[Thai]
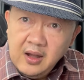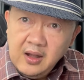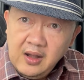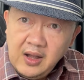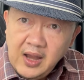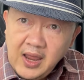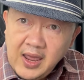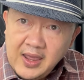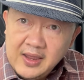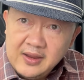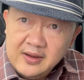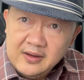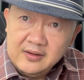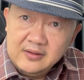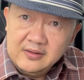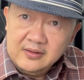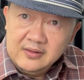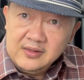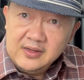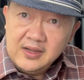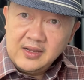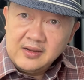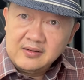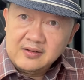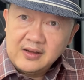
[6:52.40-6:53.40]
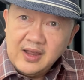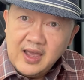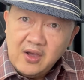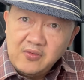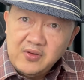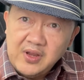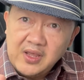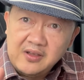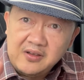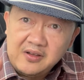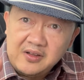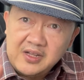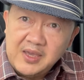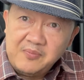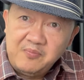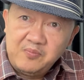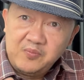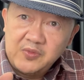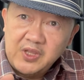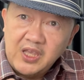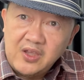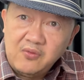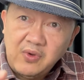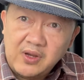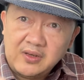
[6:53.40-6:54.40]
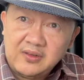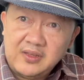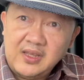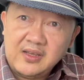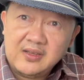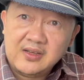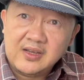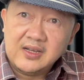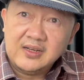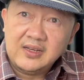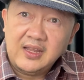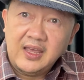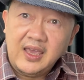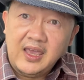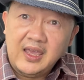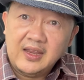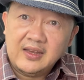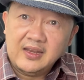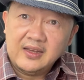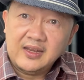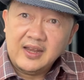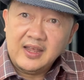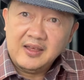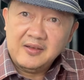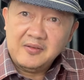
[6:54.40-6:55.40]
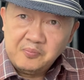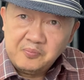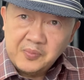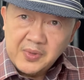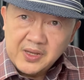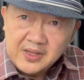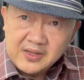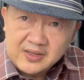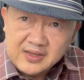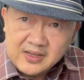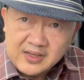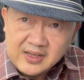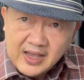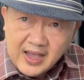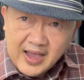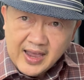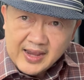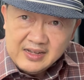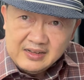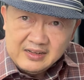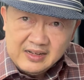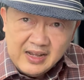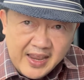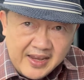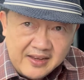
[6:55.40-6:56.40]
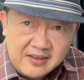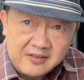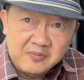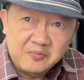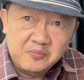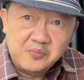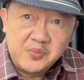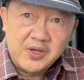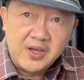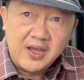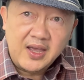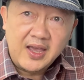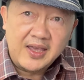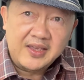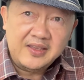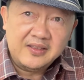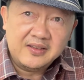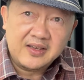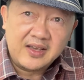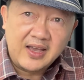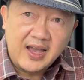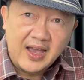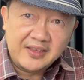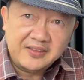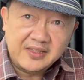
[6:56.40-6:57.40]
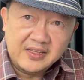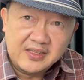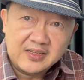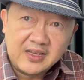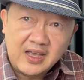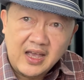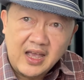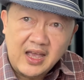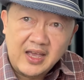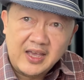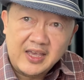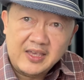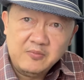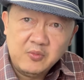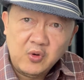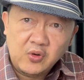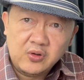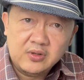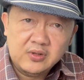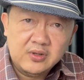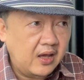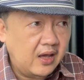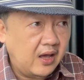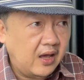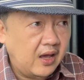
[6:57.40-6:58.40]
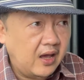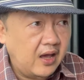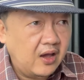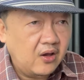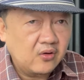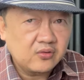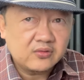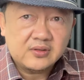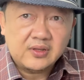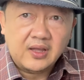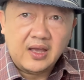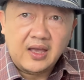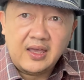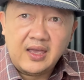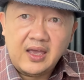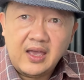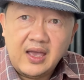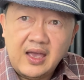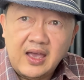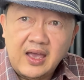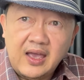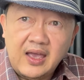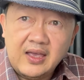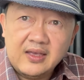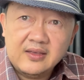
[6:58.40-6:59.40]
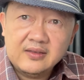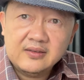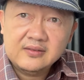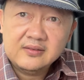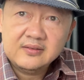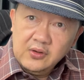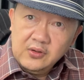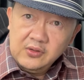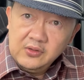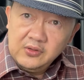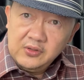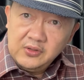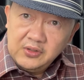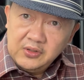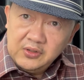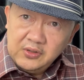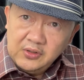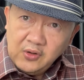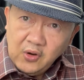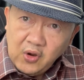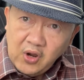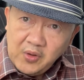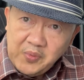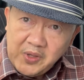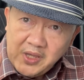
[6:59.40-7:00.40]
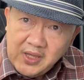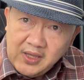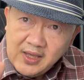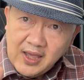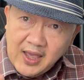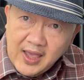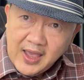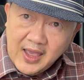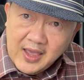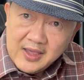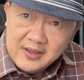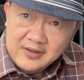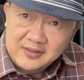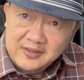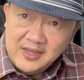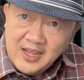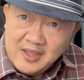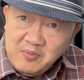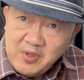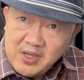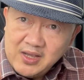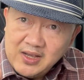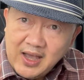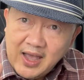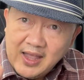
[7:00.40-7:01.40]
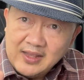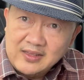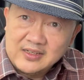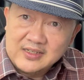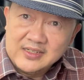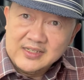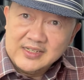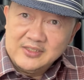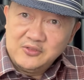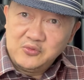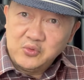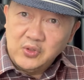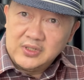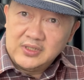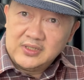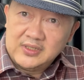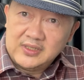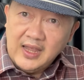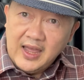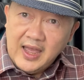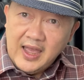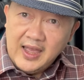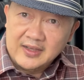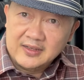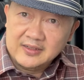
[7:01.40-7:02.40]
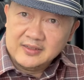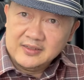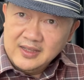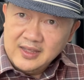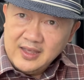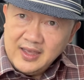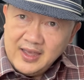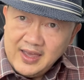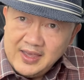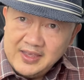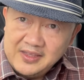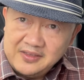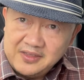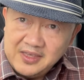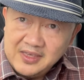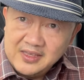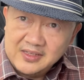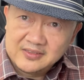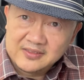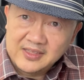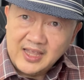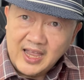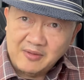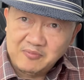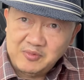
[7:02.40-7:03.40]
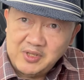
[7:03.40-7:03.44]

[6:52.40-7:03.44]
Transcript: และเรื่องราวในคลิปในวันที่เกิดเหตุนั้นเป็นการเล่นเพื่อให้ขายสินค้าให้หมดอ้าวตายฮาโดยพี่ยาได้มีการคืนส่วนต่างให้จริงตาม